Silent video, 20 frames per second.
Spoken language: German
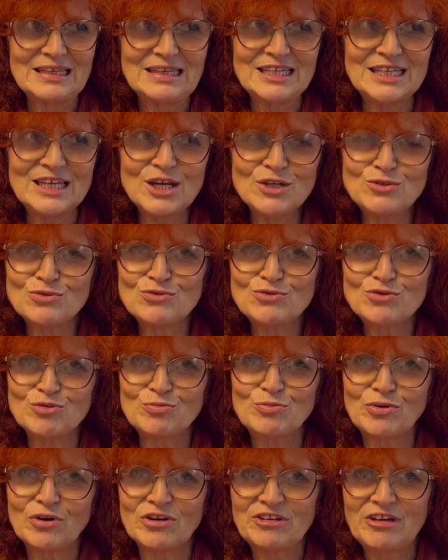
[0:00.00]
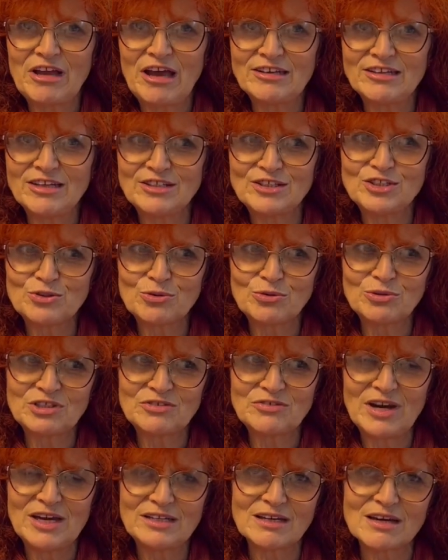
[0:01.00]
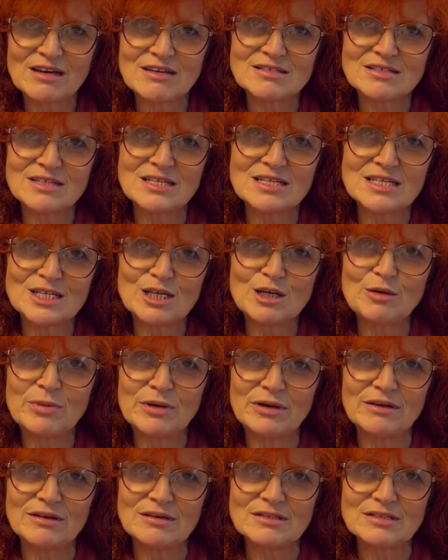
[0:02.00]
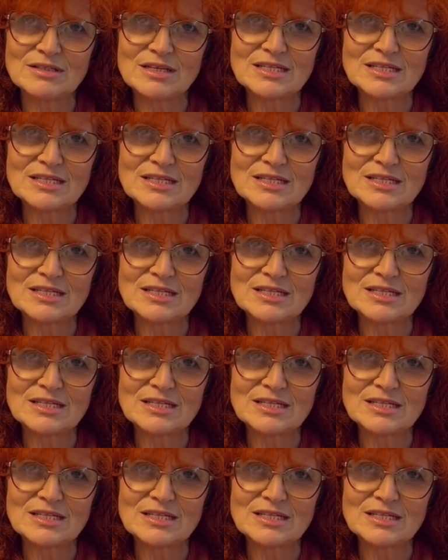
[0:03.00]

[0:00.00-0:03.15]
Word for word: ihr YouTube-Kanal ja nicht ohne weiteres zensierbar ist.